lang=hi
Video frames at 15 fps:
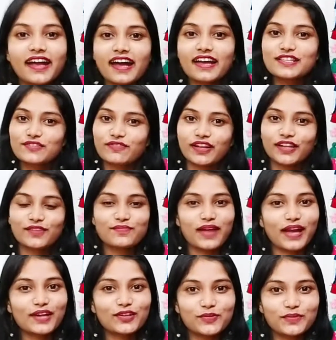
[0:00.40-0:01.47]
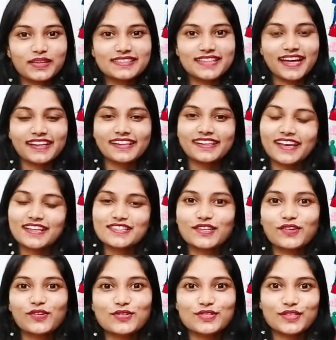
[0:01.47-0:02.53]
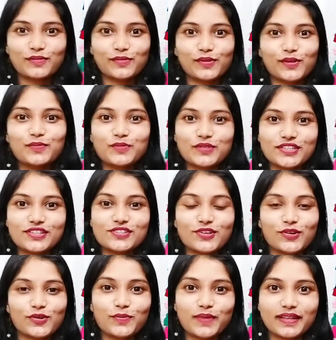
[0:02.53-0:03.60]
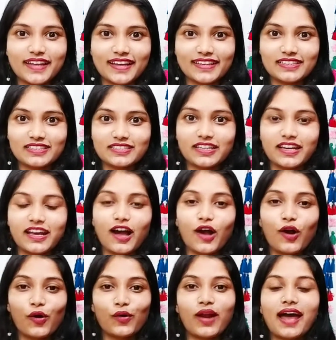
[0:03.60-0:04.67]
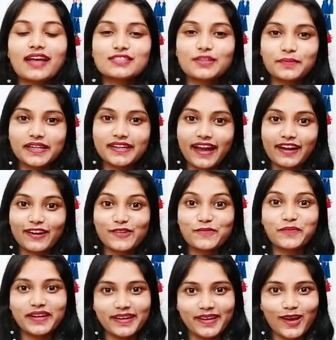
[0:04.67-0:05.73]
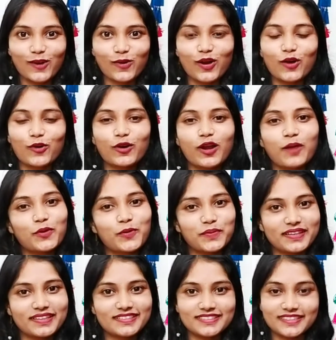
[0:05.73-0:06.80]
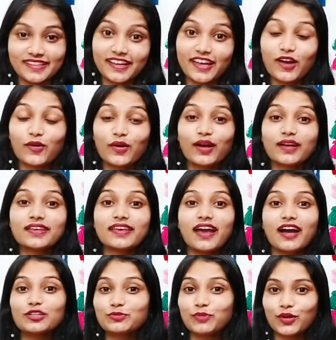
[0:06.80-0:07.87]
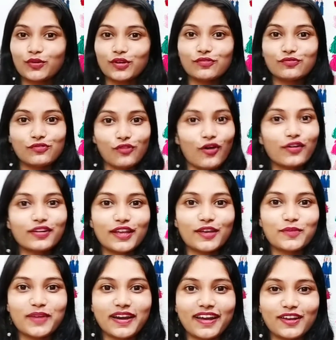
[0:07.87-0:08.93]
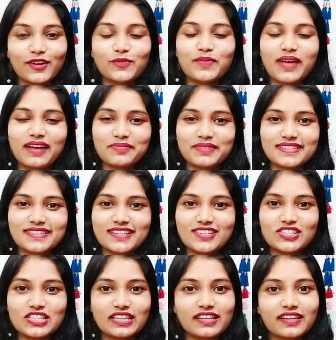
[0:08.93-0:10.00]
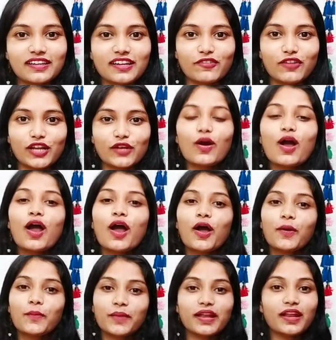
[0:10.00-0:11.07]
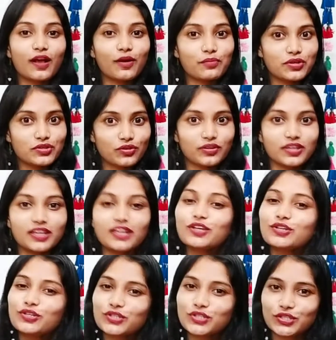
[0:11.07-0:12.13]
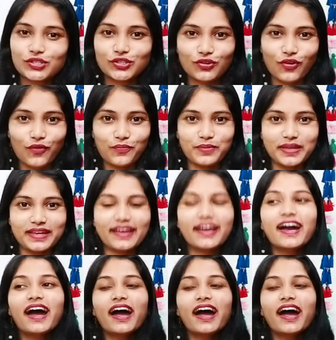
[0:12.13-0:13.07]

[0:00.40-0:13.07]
गाइस वेलकम बैक टू माय चैनल कैसे हो सब लोग मुझे जरूर बता दीजिएगा और आज आपने टाइटल पढ़ लिया होगा और आपको पता चल गया होगा कि आज मैं कोई ब्लॉग नहीं बना रही हूँ मैं आपके साथ शेयर करने वाली हूँ मेरी अमेजोन की शॉपिंग